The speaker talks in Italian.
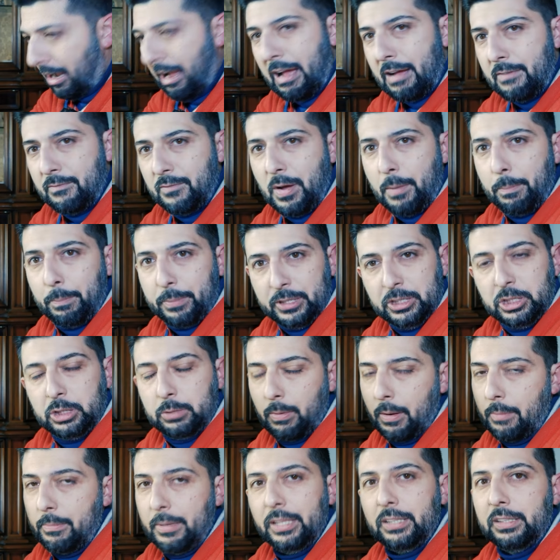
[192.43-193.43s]
Canva
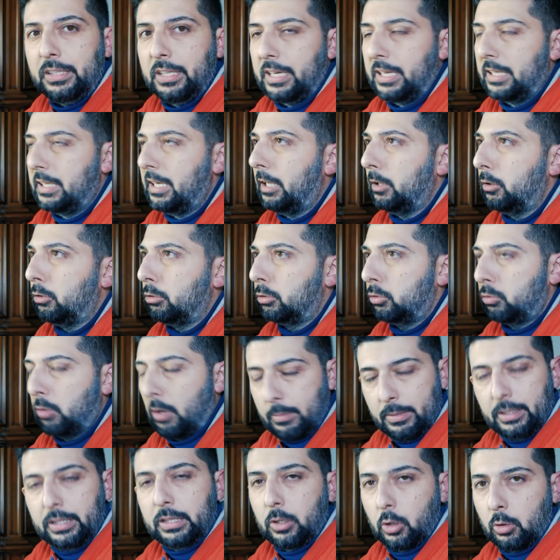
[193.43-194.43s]
principalmente era nato
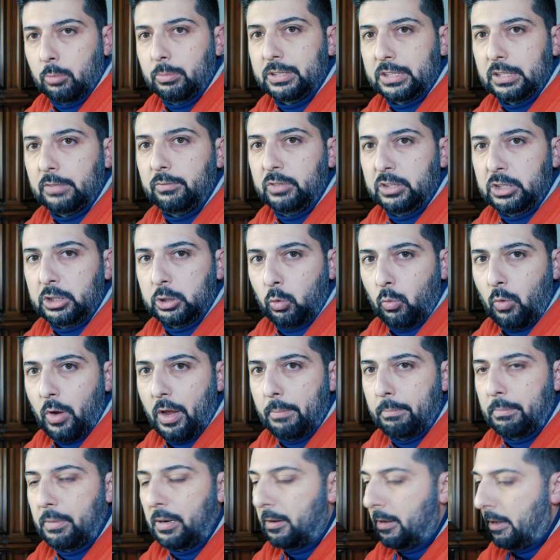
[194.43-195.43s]
solamente come servizio
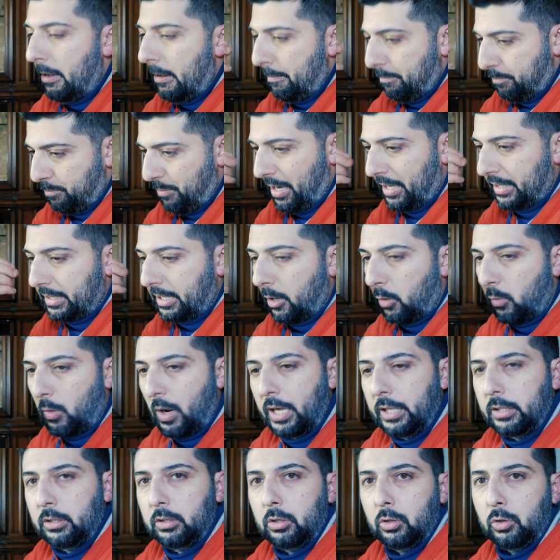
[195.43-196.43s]
web, ma da
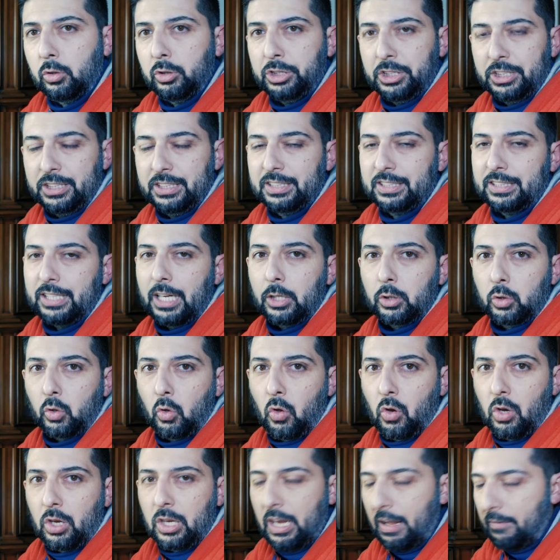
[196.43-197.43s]
quando c'è
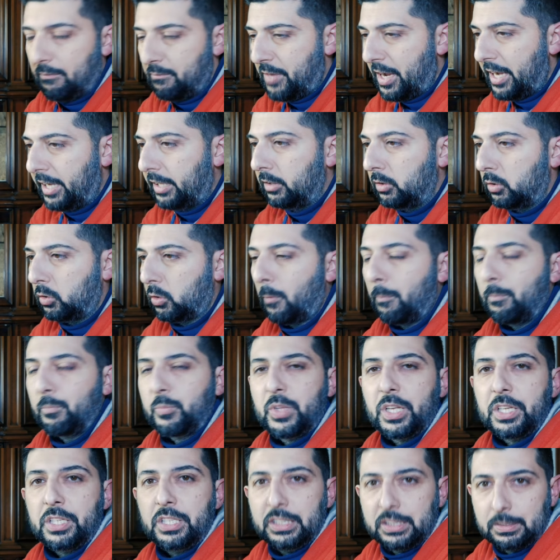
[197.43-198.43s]
stato l'avvento
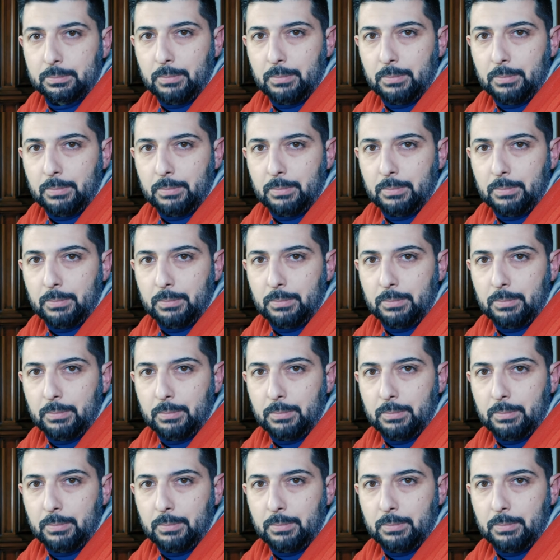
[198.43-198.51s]
degli